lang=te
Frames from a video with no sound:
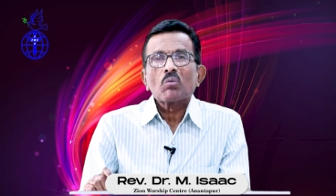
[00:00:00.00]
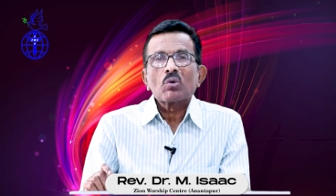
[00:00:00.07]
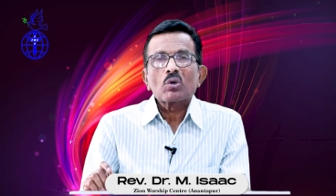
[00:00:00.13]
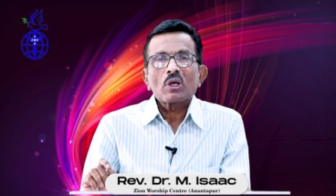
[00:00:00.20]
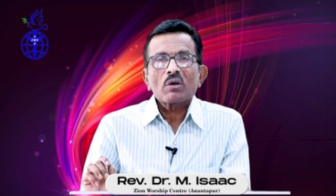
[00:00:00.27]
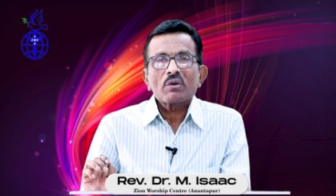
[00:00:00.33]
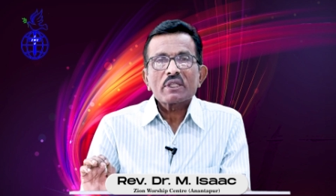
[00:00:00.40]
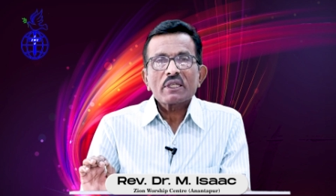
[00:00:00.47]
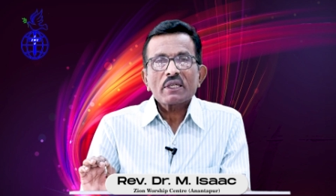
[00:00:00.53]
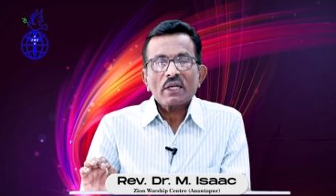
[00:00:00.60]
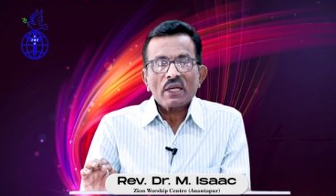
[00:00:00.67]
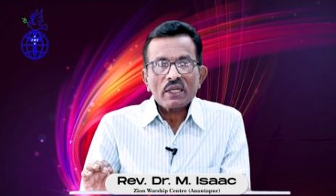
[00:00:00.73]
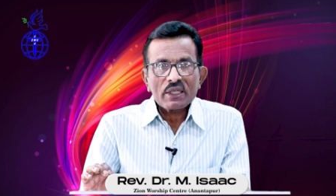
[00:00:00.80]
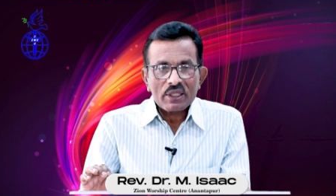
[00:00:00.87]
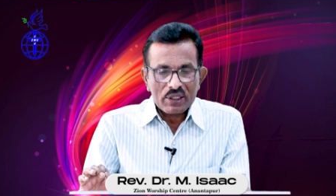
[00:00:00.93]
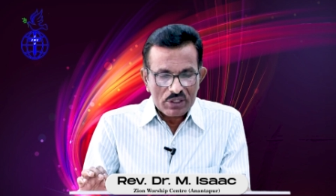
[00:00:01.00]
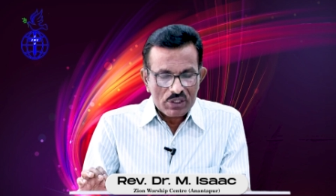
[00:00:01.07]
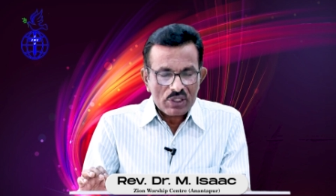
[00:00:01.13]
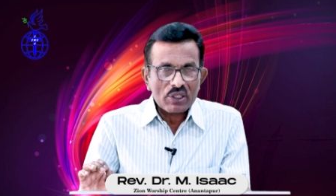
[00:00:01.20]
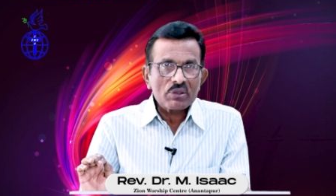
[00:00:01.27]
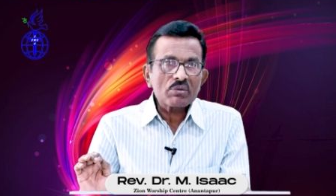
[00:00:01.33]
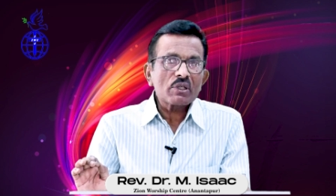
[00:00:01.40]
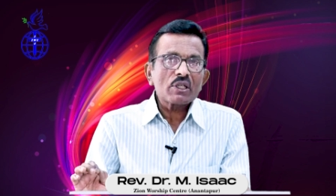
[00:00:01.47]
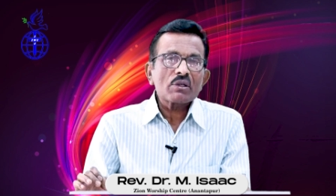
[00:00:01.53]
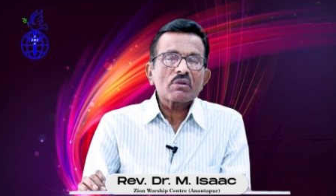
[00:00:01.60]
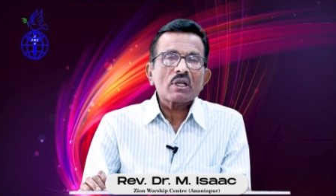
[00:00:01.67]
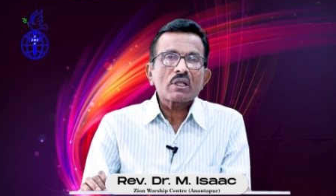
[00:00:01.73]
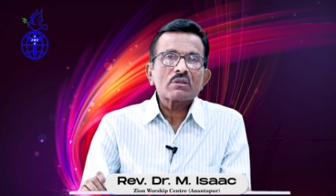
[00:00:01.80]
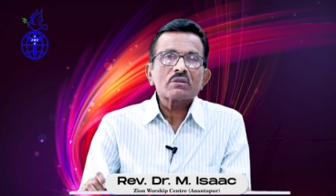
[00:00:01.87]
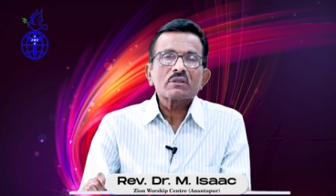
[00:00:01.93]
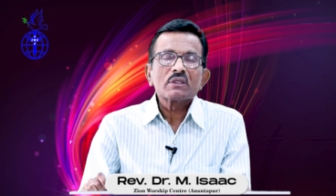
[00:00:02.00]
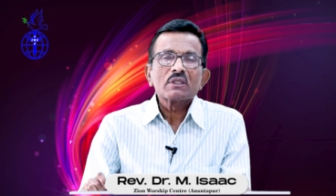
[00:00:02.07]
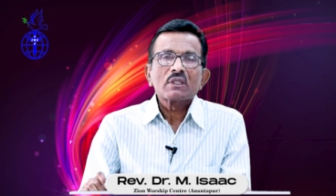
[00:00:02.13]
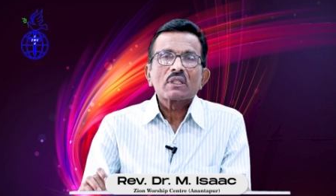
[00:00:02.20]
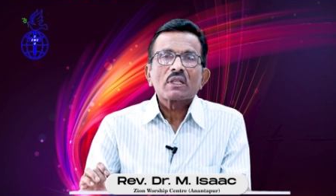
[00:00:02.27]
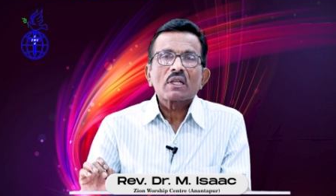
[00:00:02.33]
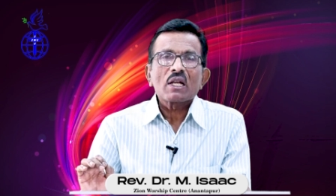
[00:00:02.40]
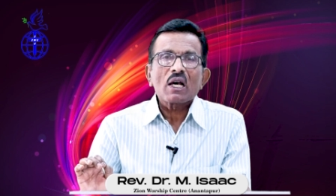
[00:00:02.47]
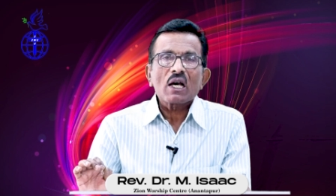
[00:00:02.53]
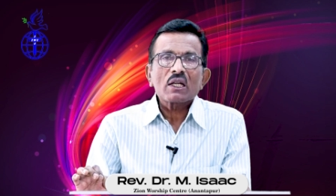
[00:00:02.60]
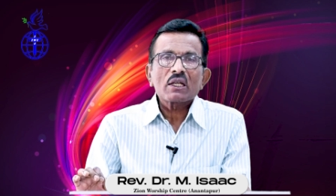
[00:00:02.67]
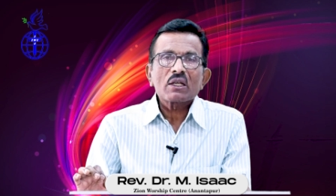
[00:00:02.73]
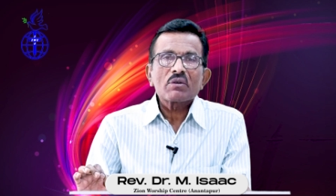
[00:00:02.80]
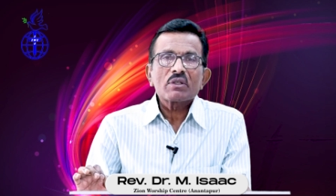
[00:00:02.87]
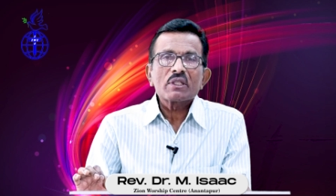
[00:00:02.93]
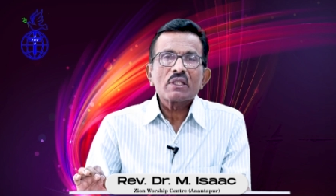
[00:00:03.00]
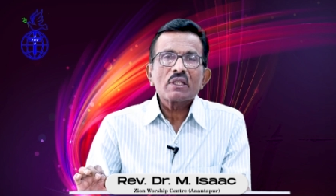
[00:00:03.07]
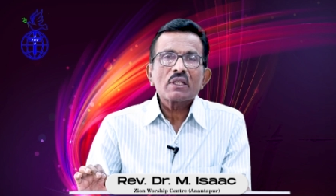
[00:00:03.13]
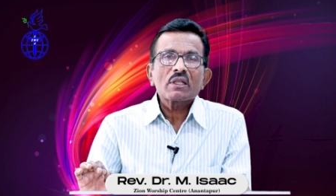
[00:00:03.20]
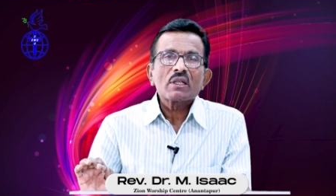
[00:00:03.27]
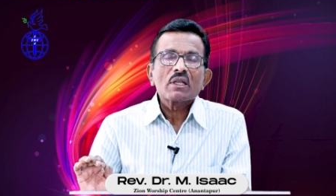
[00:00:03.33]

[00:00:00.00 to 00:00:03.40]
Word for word: మూడవది కలహించేటువంటి వారు నాలుగవది